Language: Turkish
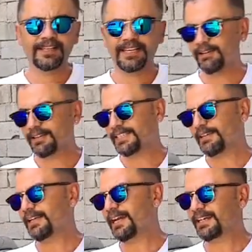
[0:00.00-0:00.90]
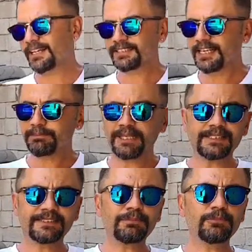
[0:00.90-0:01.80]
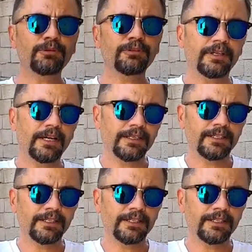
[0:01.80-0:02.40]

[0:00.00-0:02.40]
Evet sevgili arkadaşlar birazdan bu e,